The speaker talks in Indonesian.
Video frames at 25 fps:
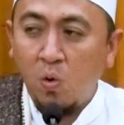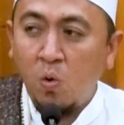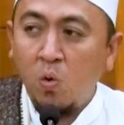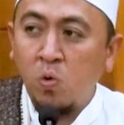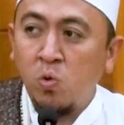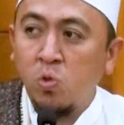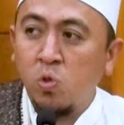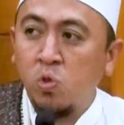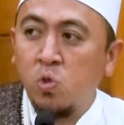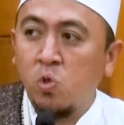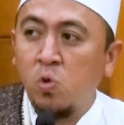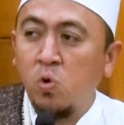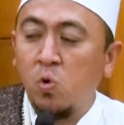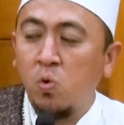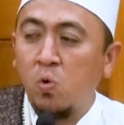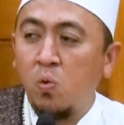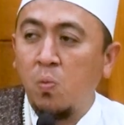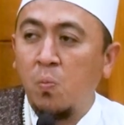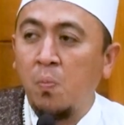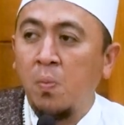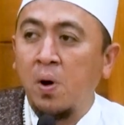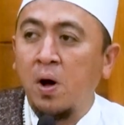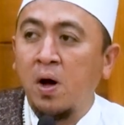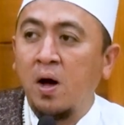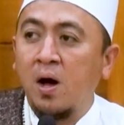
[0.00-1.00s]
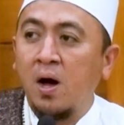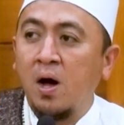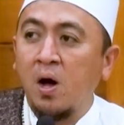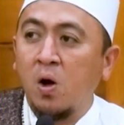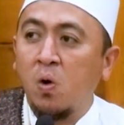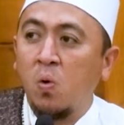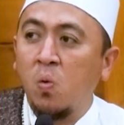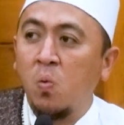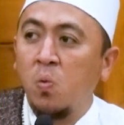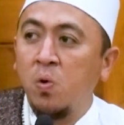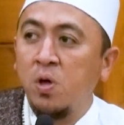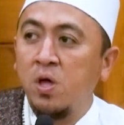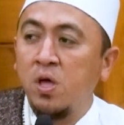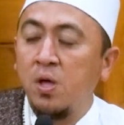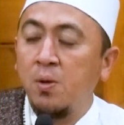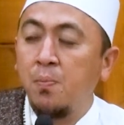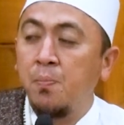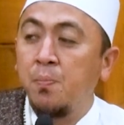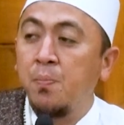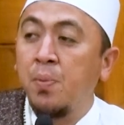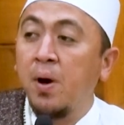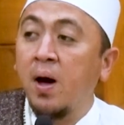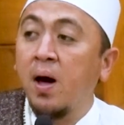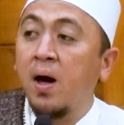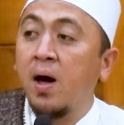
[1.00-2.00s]
untuk mengakui
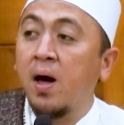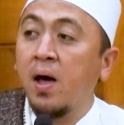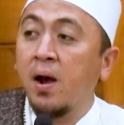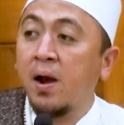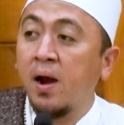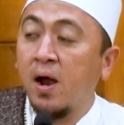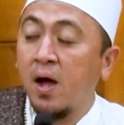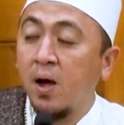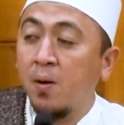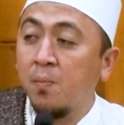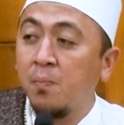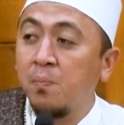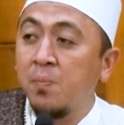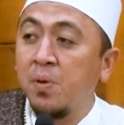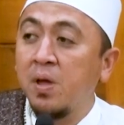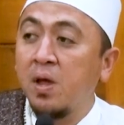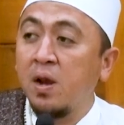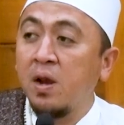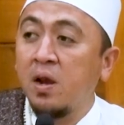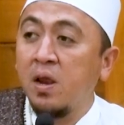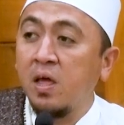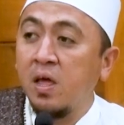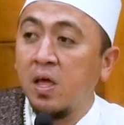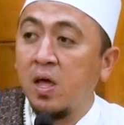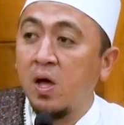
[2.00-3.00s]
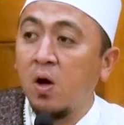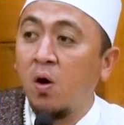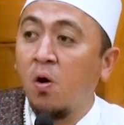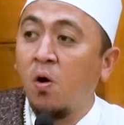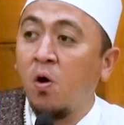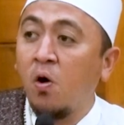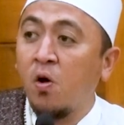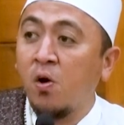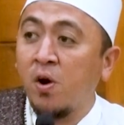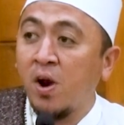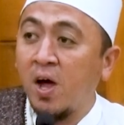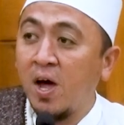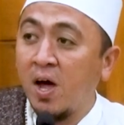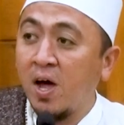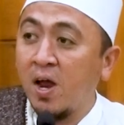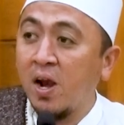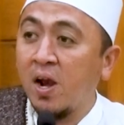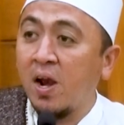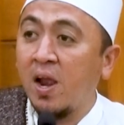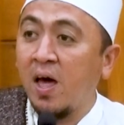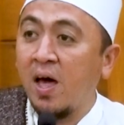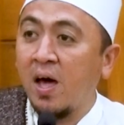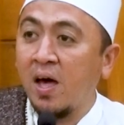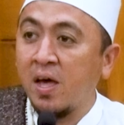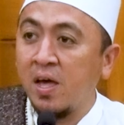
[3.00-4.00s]
barang milik orang
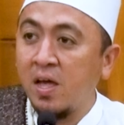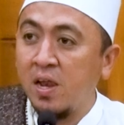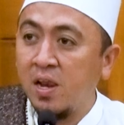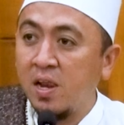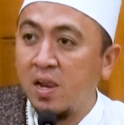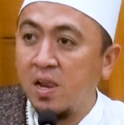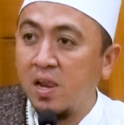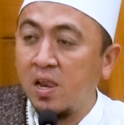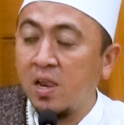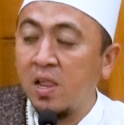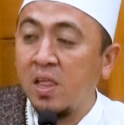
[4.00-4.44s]
lain